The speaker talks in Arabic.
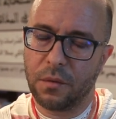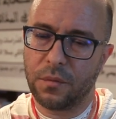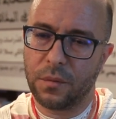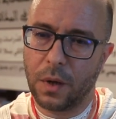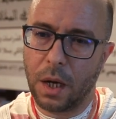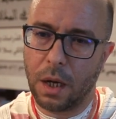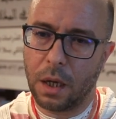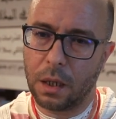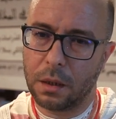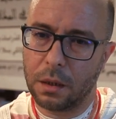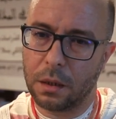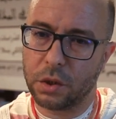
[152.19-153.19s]

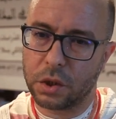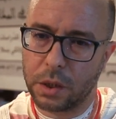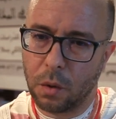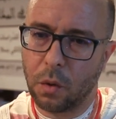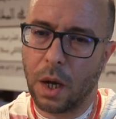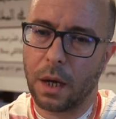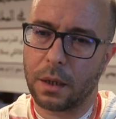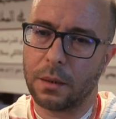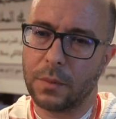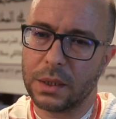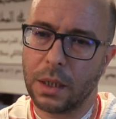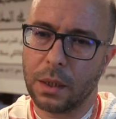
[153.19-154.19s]
فجوهر
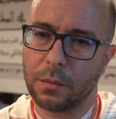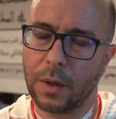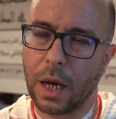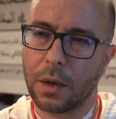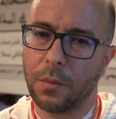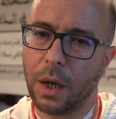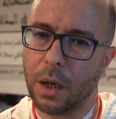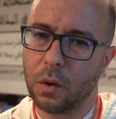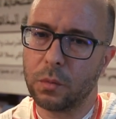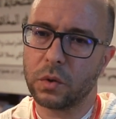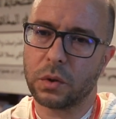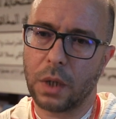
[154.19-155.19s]
المذاهب الأربعة
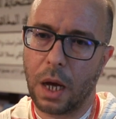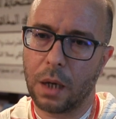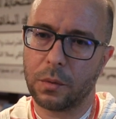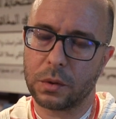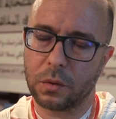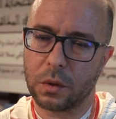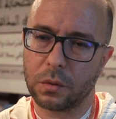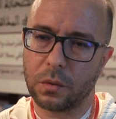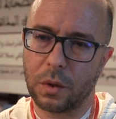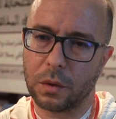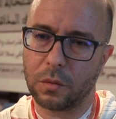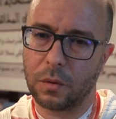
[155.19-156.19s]
هم الصحابة
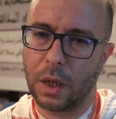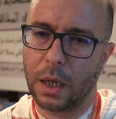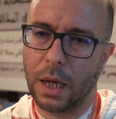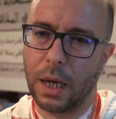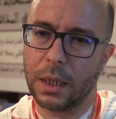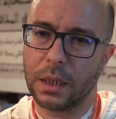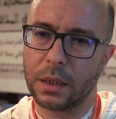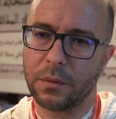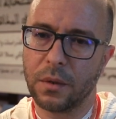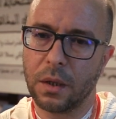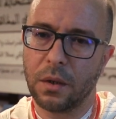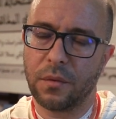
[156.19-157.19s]
رضوان الله عليهم
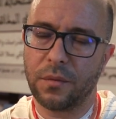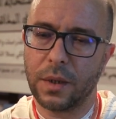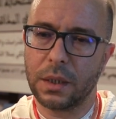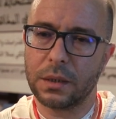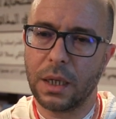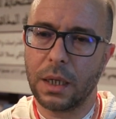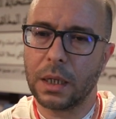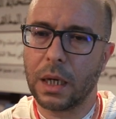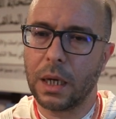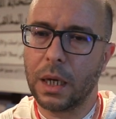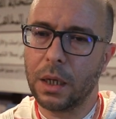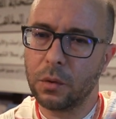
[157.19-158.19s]
فلذلك
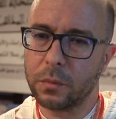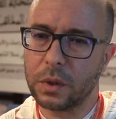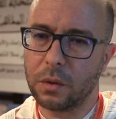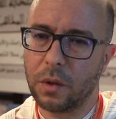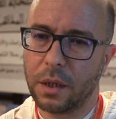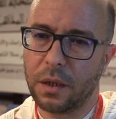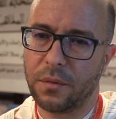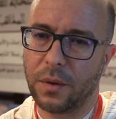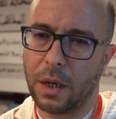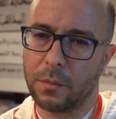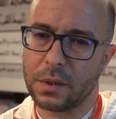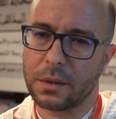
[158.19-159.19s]
لا يمكن أن
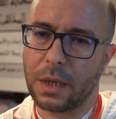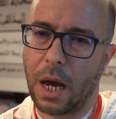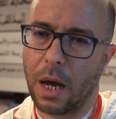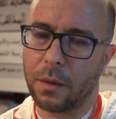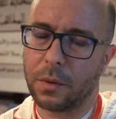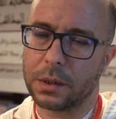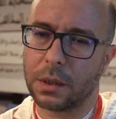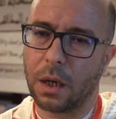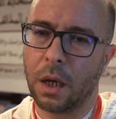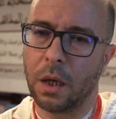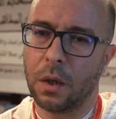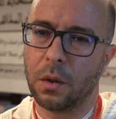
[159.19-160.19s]
نفهم الصحابة
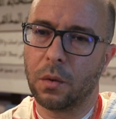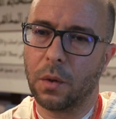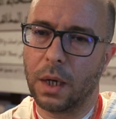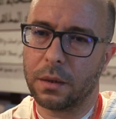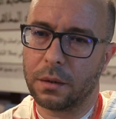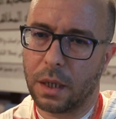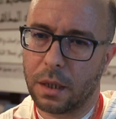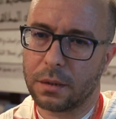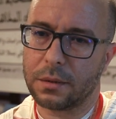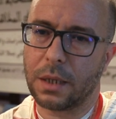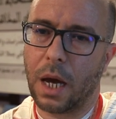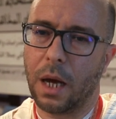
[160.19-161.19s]
وأنظار
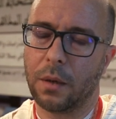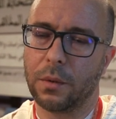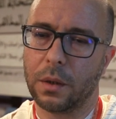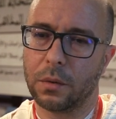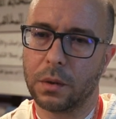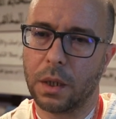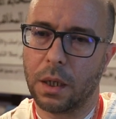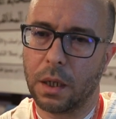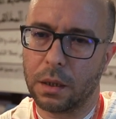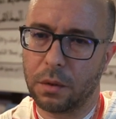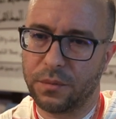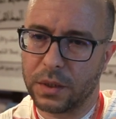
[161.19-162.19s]
الصحابة
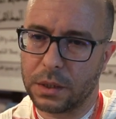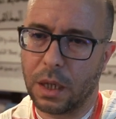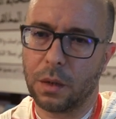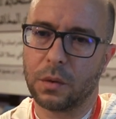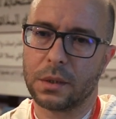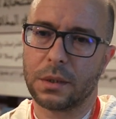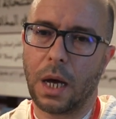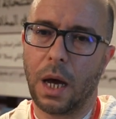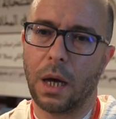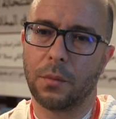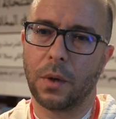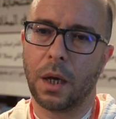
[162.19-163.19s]
وفتاوى
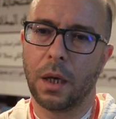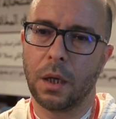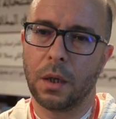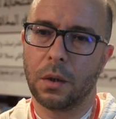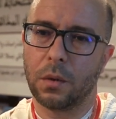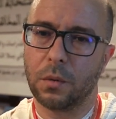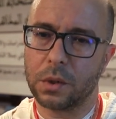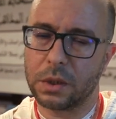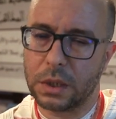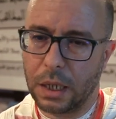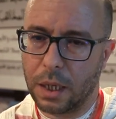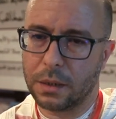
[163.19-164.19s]
الصحابة
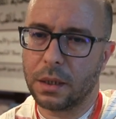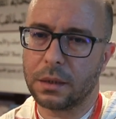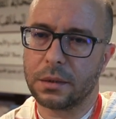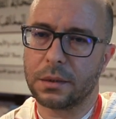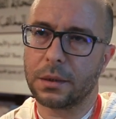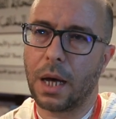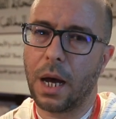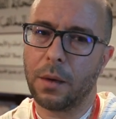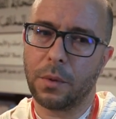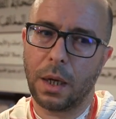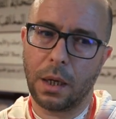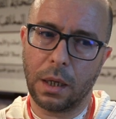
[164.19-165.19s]
واجتهادات
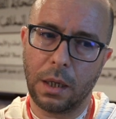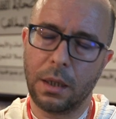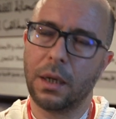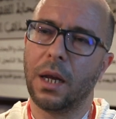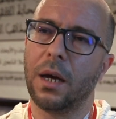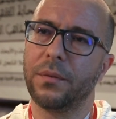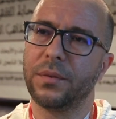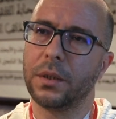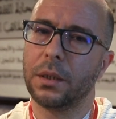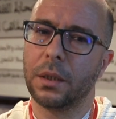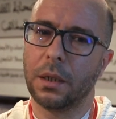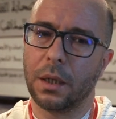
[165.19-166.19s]
الصحابة إلا
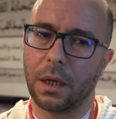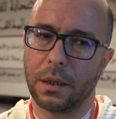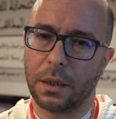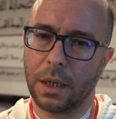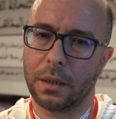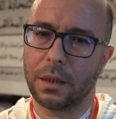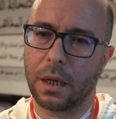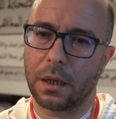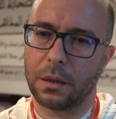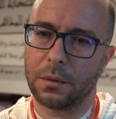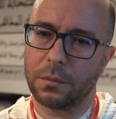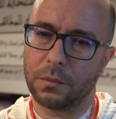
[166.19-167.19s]
في النظر
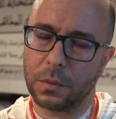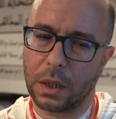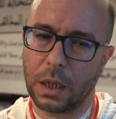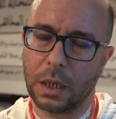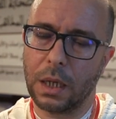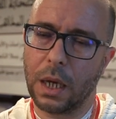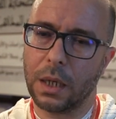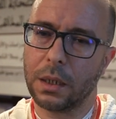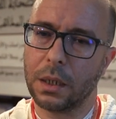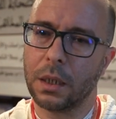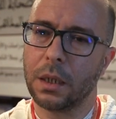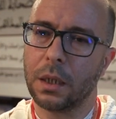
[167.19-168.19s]
من
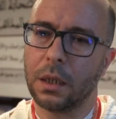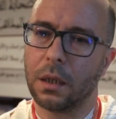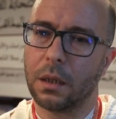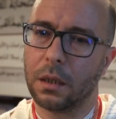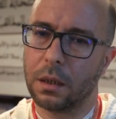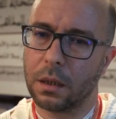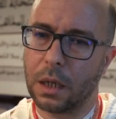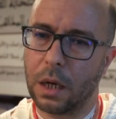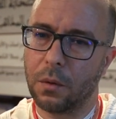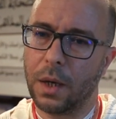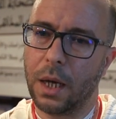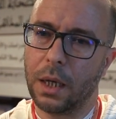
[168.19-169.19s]
خلال آه،
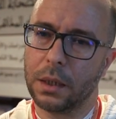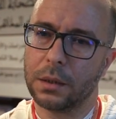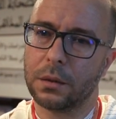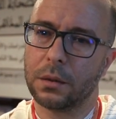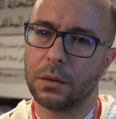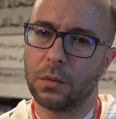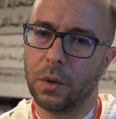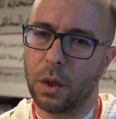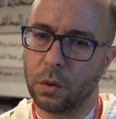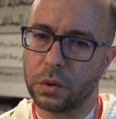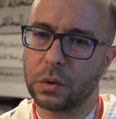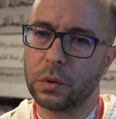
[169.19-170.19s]
قواعد
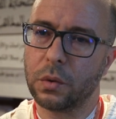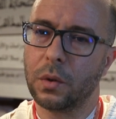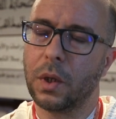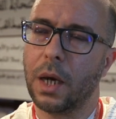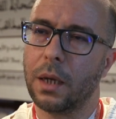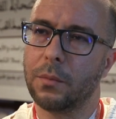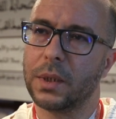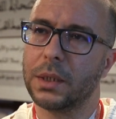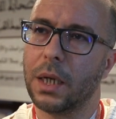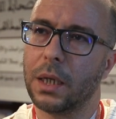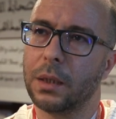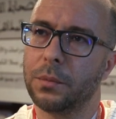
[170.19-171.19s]
وأصول
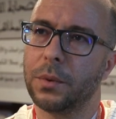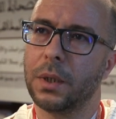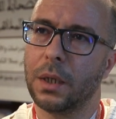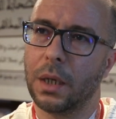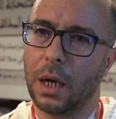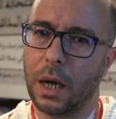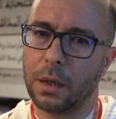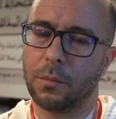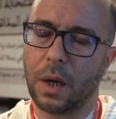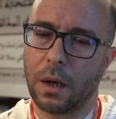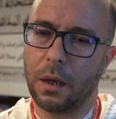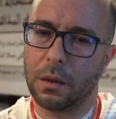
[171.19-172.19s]
المذاهب آه،
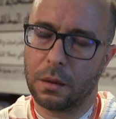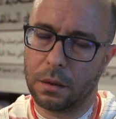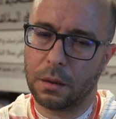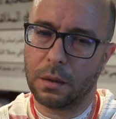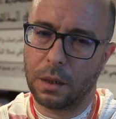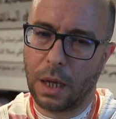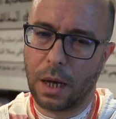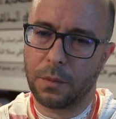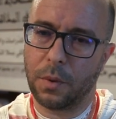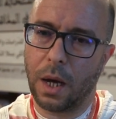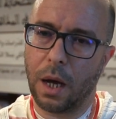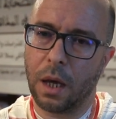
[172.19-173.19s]

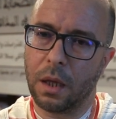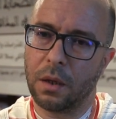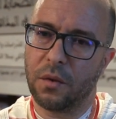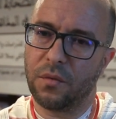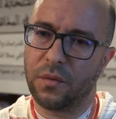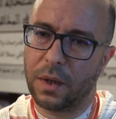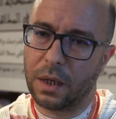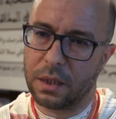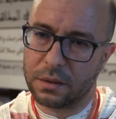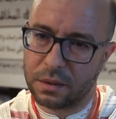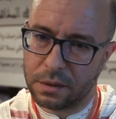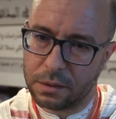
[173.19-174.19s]
الأربعة
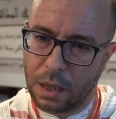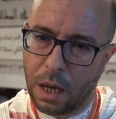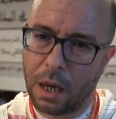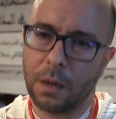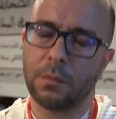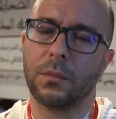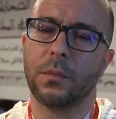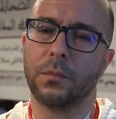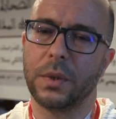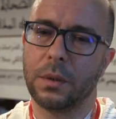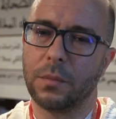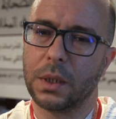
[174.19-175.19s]
فالاعتصام
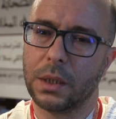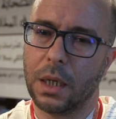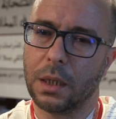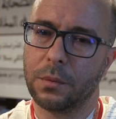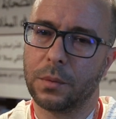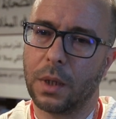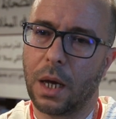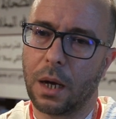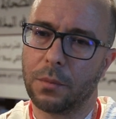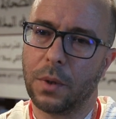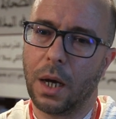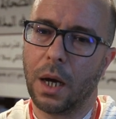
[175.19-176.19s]
بالمذاهب
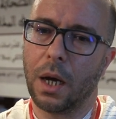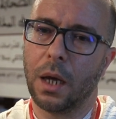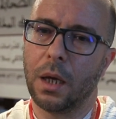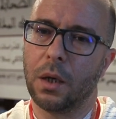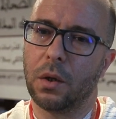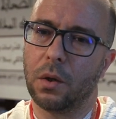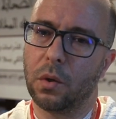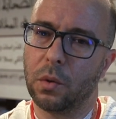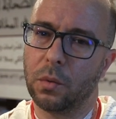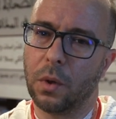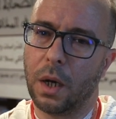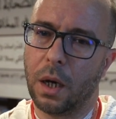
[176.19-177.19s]
الأربعة
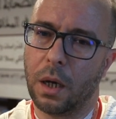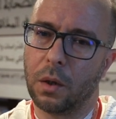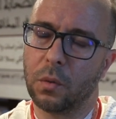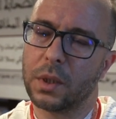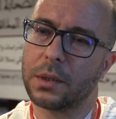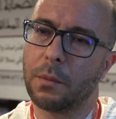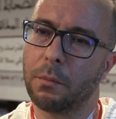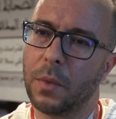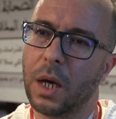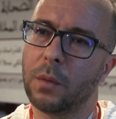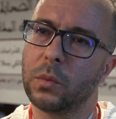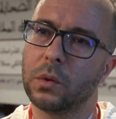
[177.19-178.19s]
هو هو
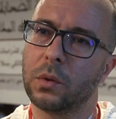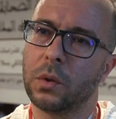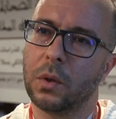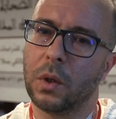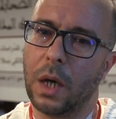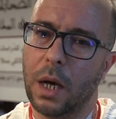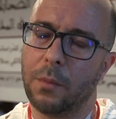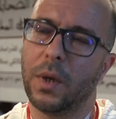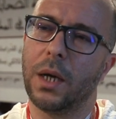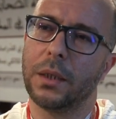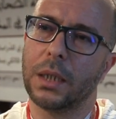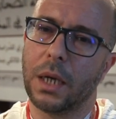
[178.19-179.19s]
صمام
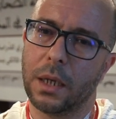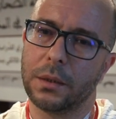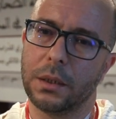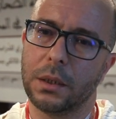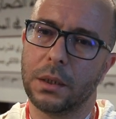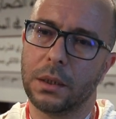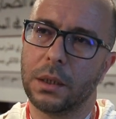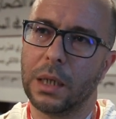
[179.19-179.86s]
أمان هذه